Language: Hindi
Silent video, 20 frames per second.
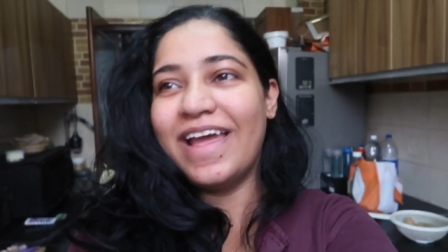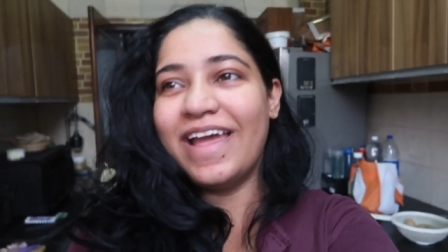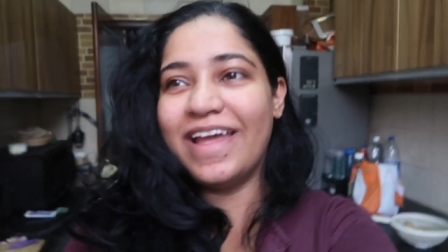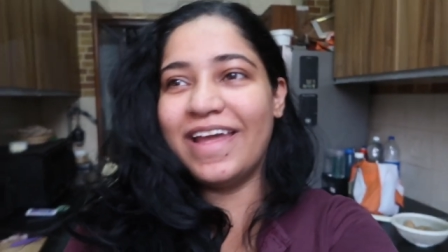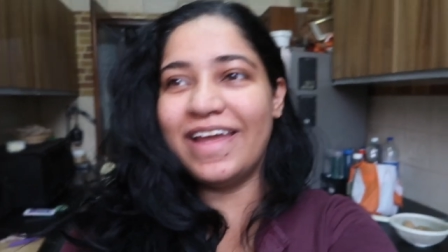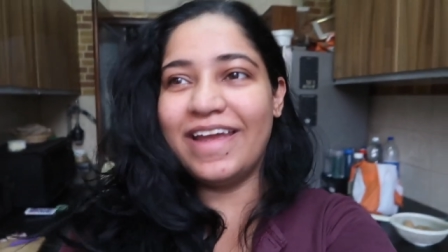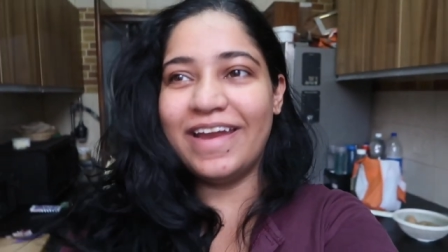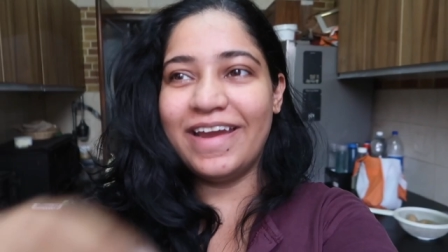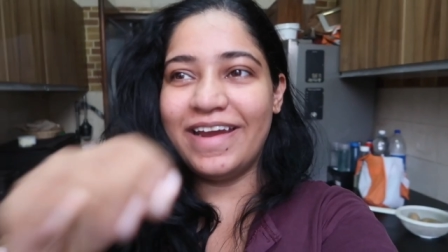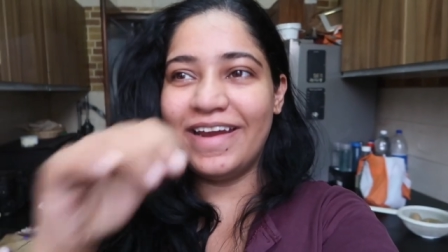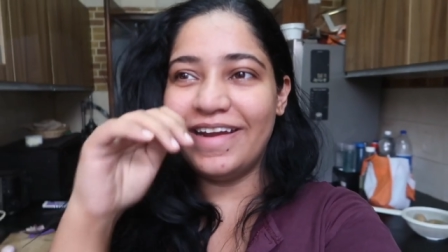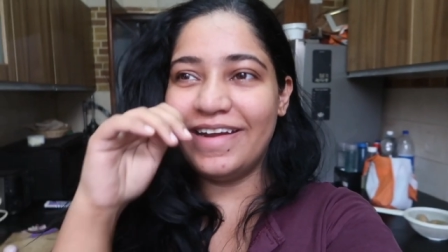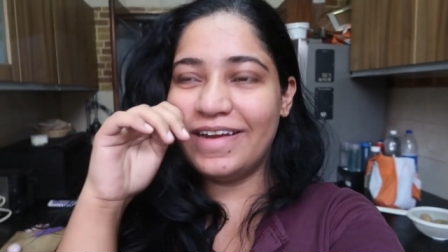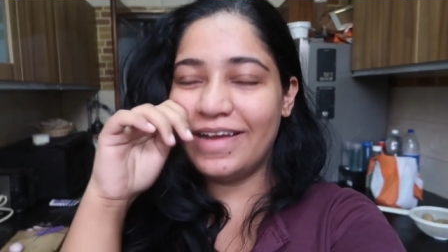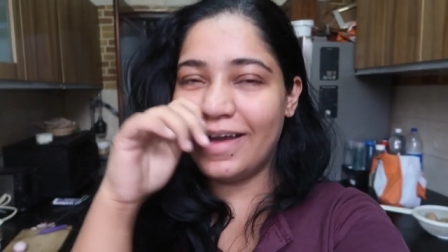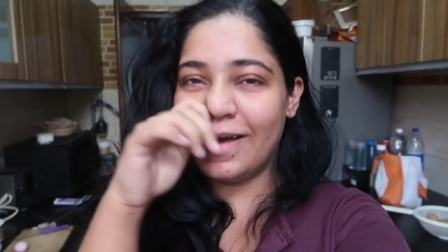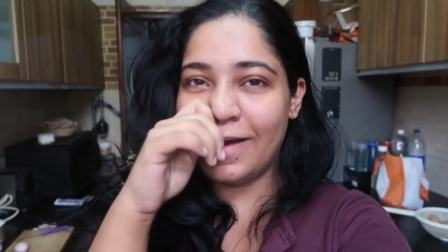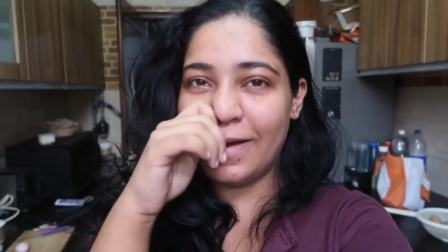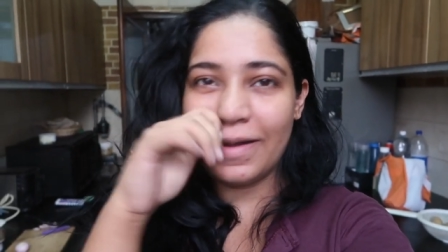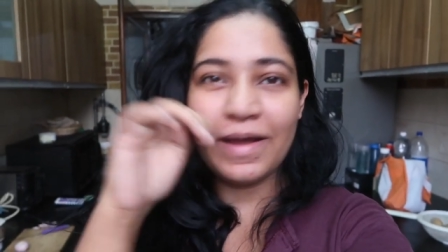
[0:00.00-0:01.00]
एंड
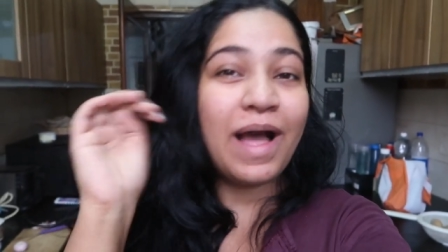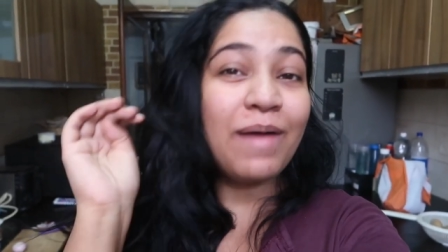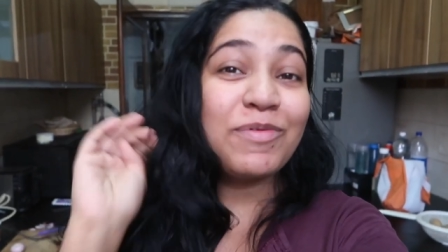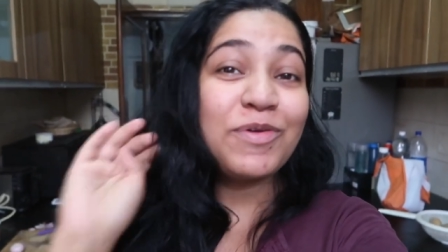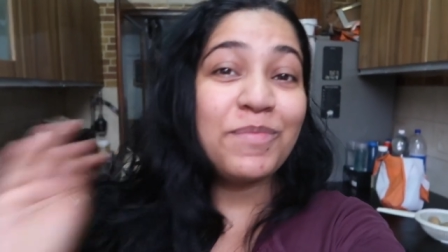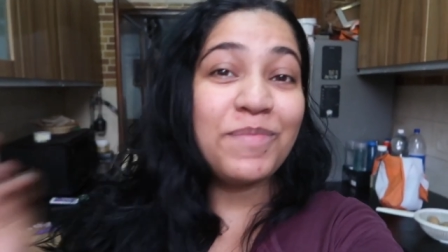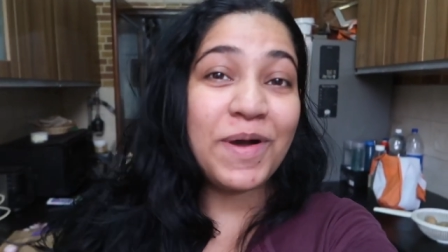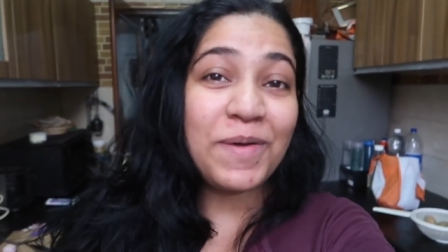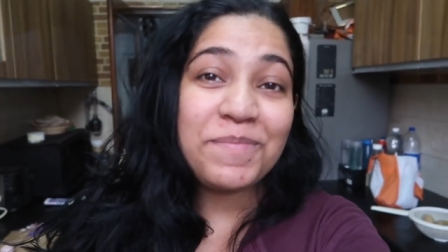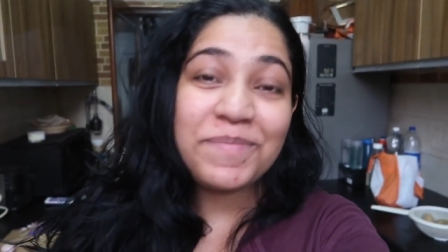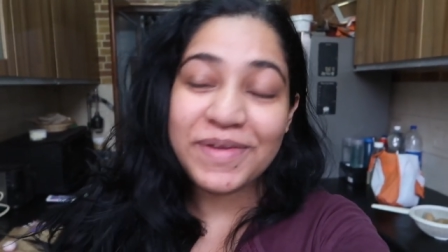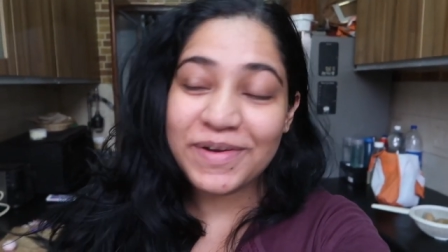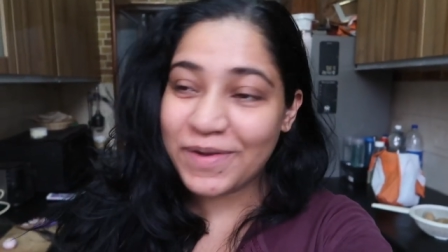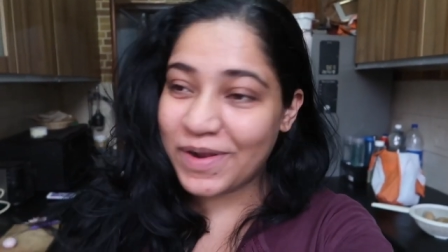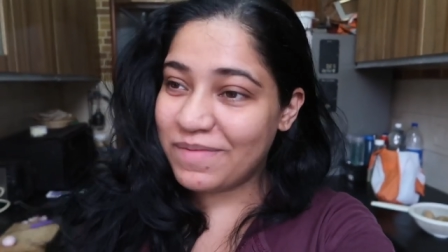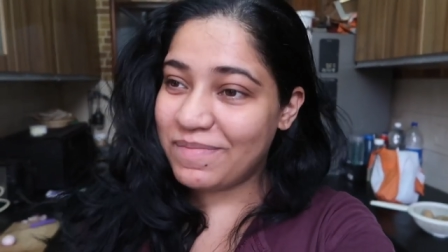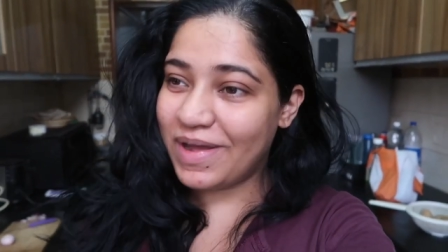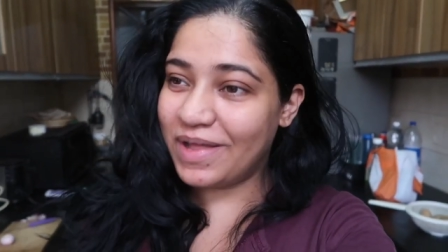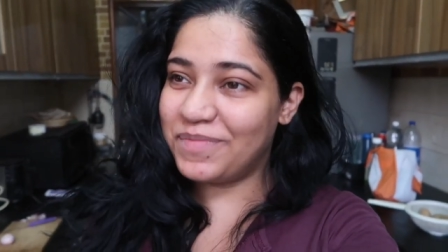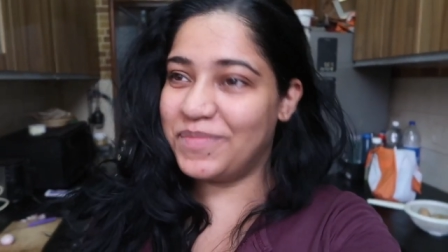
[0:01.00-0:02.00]
आपको बम पेन
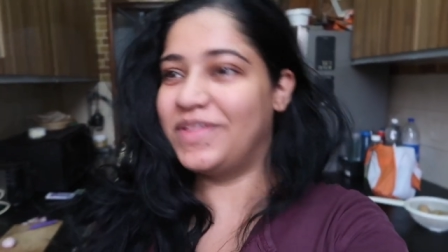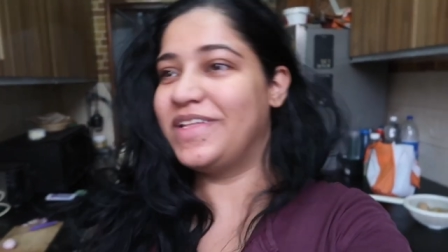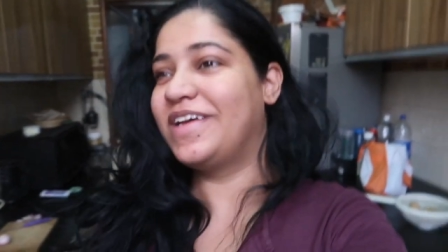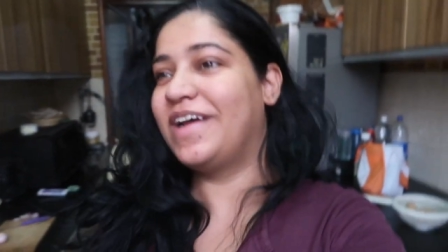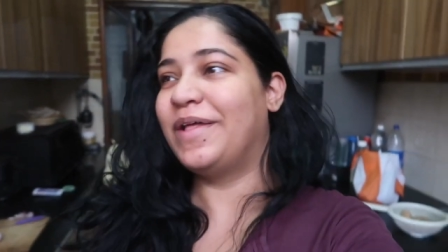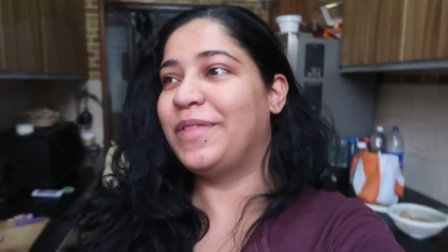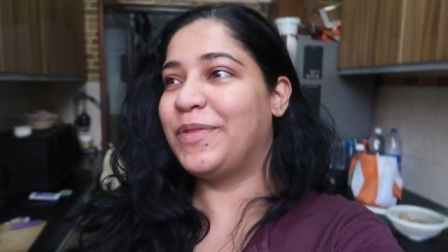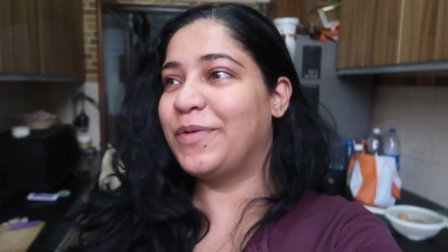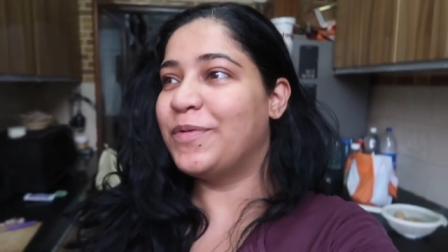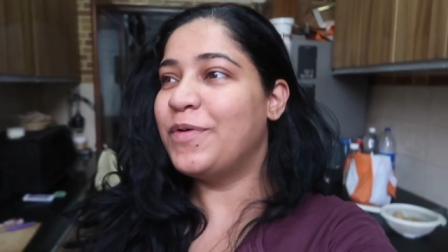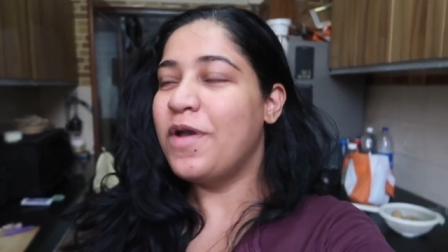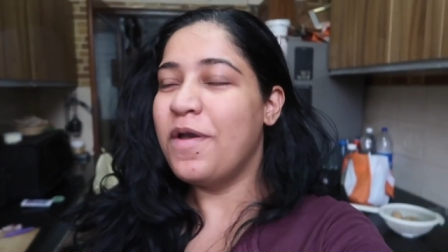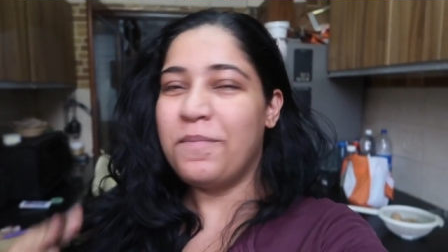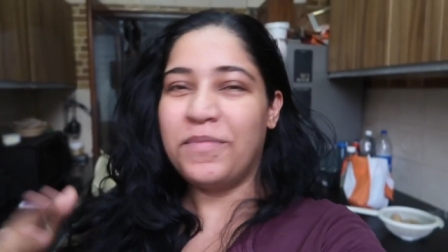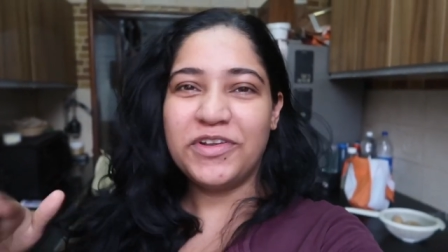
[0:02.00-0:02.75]
और बाद में दिखाती हूँ